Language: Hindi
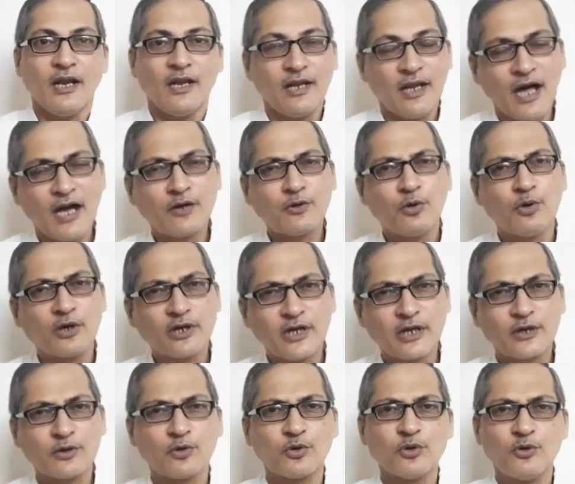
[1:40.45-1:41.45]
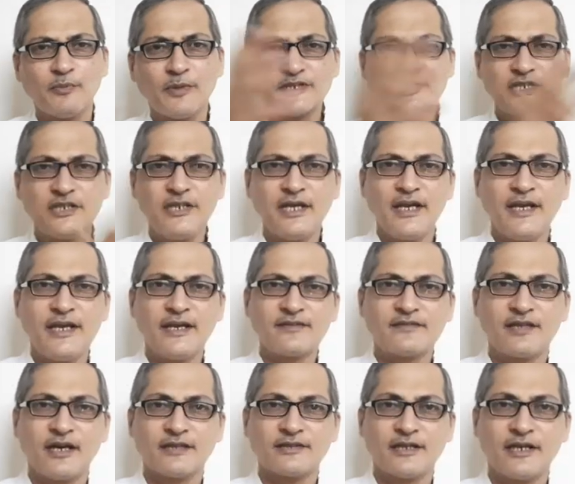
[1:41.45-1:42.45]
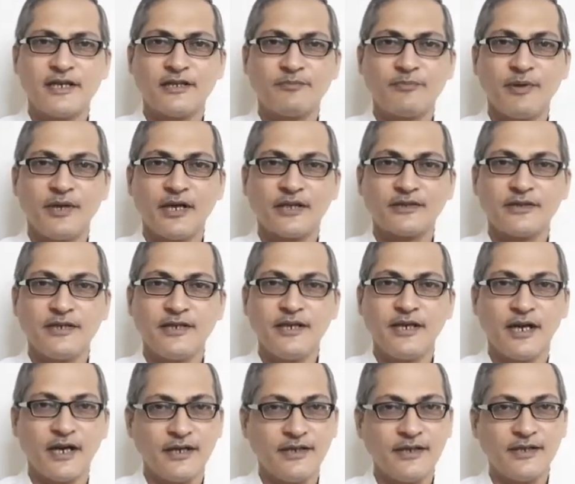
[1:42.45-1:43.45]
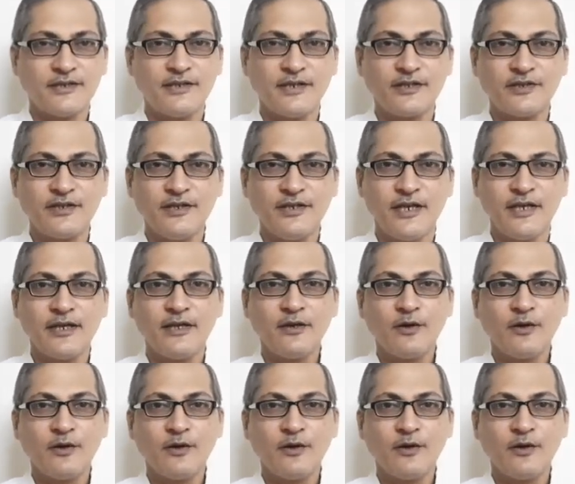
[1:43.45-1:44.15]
लाखों करोड़ों मछलियां एक साथ रेत पे आती हैं अंडे देती हैं